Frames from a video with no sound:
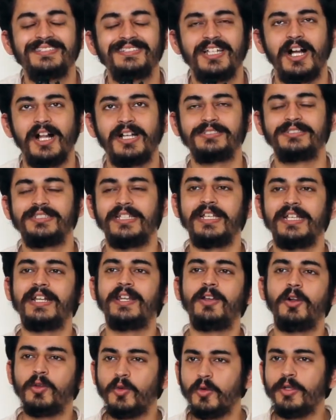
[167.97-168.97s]
स्टार्स देख
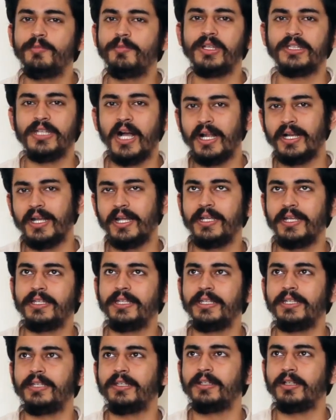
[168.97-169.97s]
रहे हैं और कोई बता रहा है
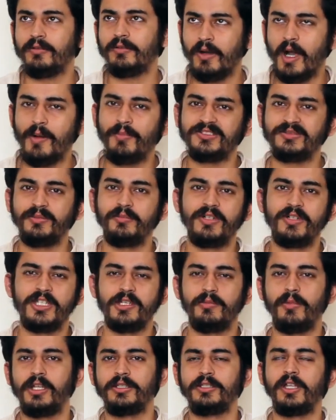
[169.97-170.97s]
कि आपस में
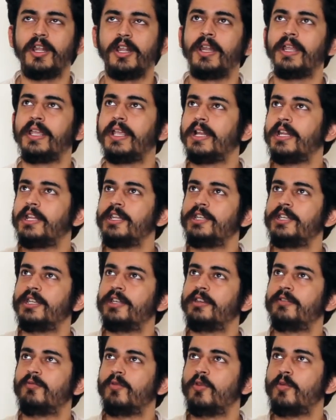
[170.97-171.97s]
बच्चे बात कर रहे हैं कह रहे हैं
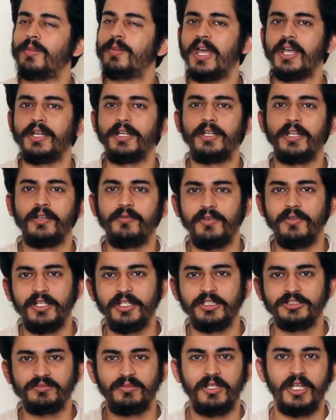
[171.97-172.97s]
ये वो प्लानट है
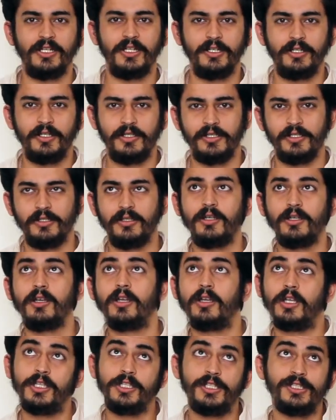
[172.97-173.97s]
वीनस प्लानट है
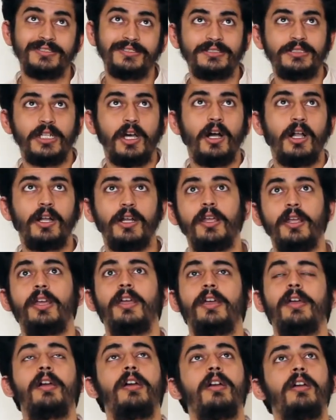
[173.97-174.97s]
ये स्टार
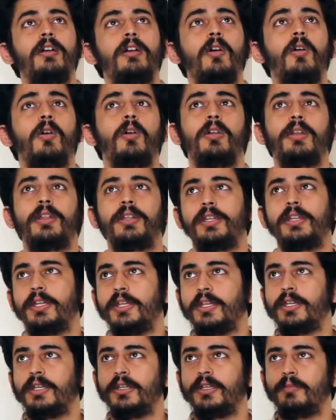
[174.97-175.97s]
है और ये
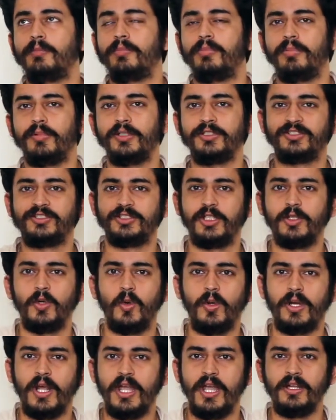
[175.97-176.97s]
इससे
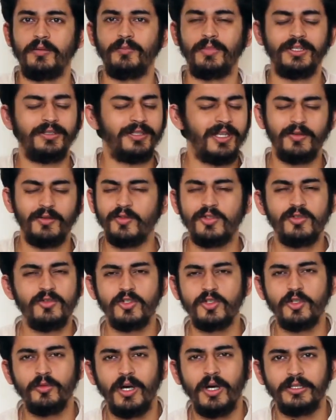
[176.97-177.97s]
और बनता है कुछ
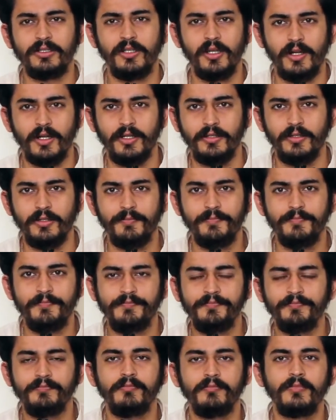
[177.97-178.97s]
कुछ तो बात कर रहे थे
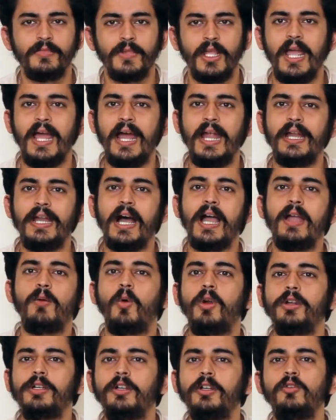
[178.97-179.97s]
एंड आई
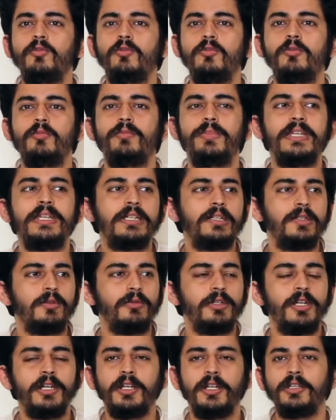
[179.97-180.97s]
वॉन्टेड टू बी
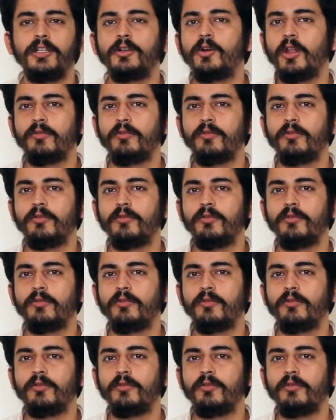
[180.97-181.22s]
इंक्लूडेड इन द